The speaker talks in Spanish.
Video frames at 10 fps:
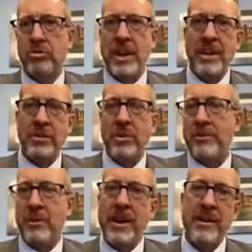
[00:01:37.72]
dentro y
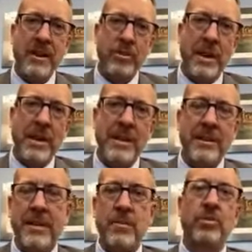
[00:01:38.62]
fuera de Venezuela,
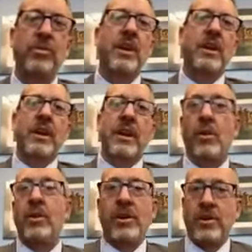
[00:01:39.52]
estamos,
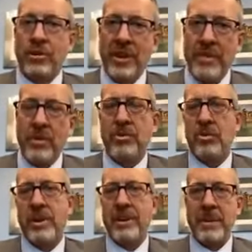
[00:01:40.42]
ahora conocemos
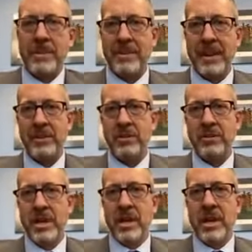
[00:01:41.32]
lo que está pasando
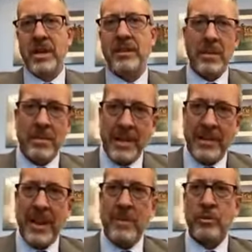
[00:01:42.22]
y también
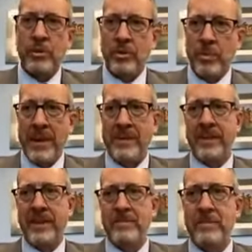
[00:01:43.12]
tenemos
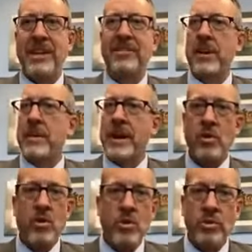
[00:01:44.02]
respuesta, que es trabajar en
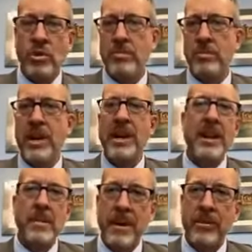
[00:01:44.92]
conjunto, ponerle
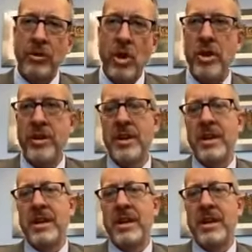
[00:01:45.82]
la presión